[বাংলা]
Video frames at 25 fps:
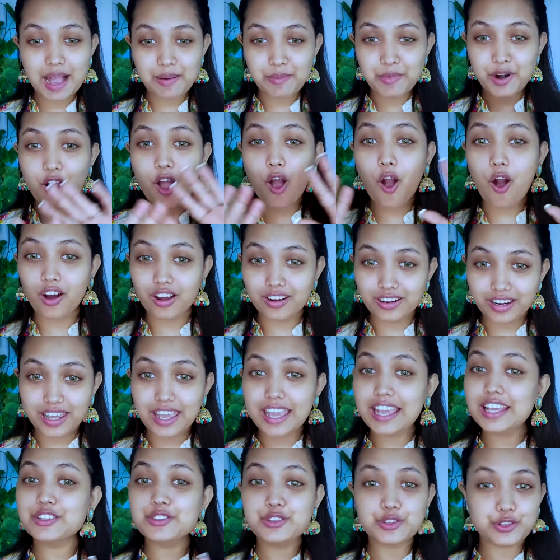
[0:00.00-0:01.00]
আমার
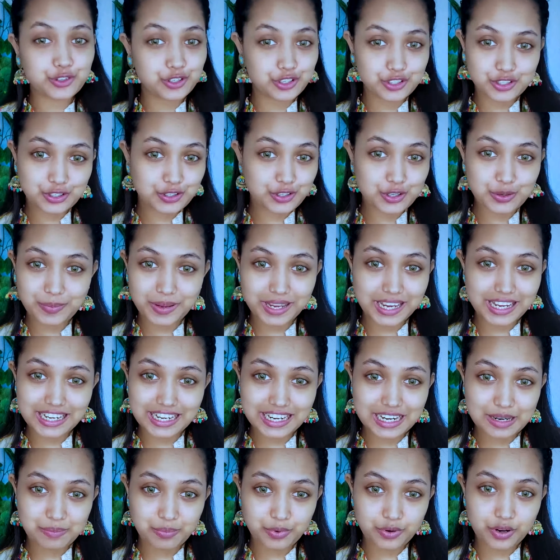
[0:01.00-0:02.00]
অনেক ছোট্ট ছোট্ট
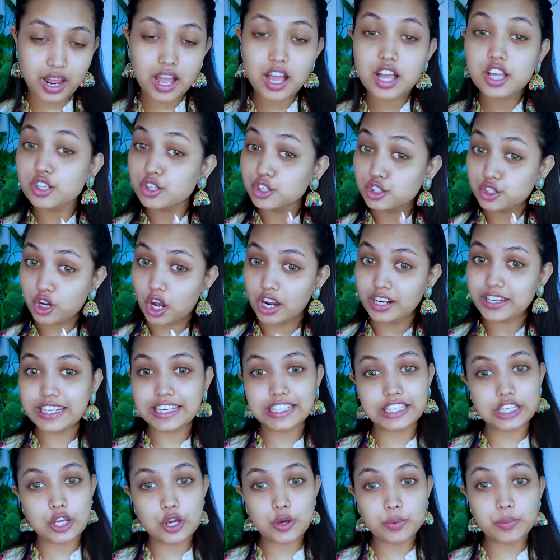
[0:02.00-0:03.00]
বিজ্ঞানীরা পুরো
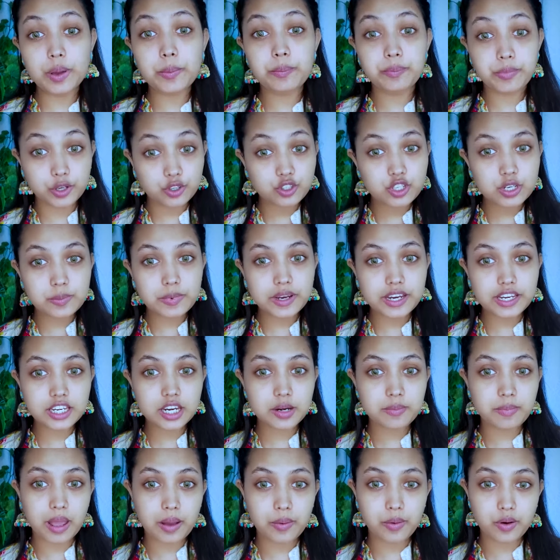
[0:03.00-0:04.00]
সঠিক নিয়মে বিউটি
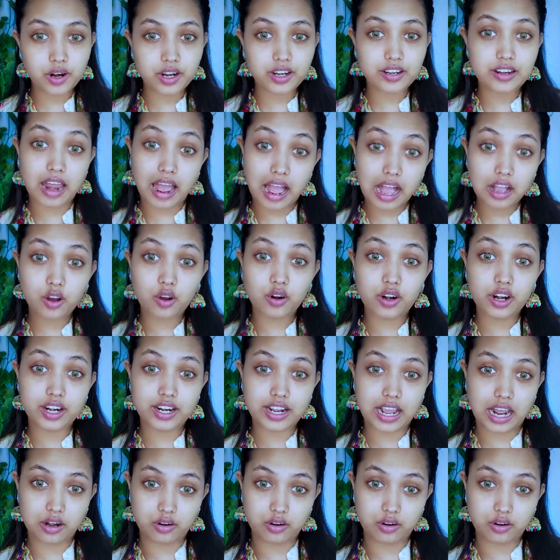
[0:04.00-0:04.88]
ব্লেন্ডার ব্যবহার না করার